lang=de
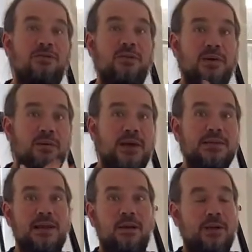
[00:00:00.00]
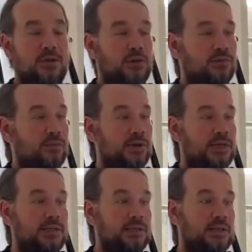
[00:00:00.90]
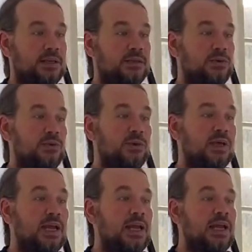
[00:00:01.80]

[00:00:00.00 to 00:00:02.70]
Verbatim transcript: für meine Masterarbeit oder für meine Dissertation,